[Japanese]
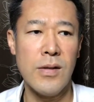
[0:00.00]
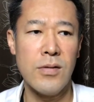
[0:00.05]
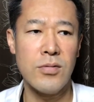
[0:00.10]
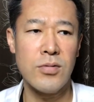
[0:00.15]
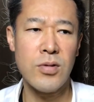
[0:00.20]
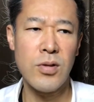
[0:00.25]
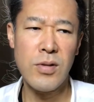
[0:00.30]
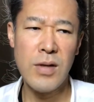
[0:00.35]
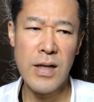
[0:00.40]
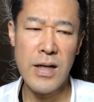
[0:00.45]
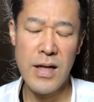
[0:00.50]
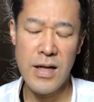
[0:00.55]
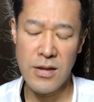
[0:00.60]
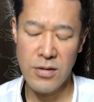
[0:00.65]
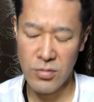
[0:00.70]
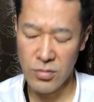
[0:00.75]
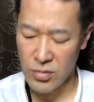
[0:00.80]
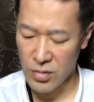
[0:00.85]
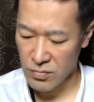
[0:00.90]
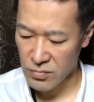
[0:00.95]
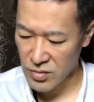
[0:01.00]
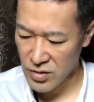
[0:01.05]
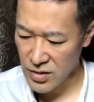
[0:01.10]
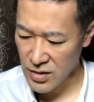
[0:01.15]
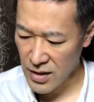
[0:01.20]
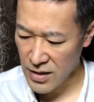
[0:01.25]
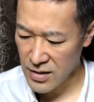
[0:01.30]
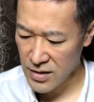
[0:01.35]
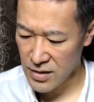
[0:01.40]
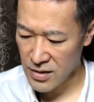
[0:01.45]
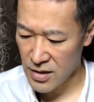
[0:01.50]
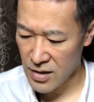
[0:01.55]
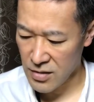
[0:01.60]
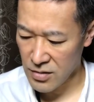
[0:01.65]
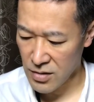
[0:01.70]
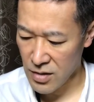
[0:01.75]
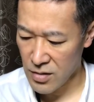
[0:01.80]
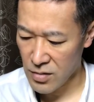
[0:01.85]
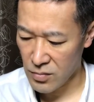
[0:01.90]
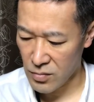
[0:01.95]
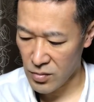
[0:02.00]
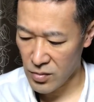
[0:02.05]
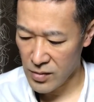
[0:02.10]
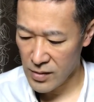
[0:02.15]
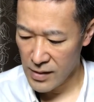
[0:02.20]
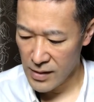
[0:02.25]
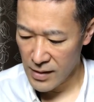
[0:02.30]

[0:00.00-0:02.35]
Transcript: う嘘がないというと難しいですけども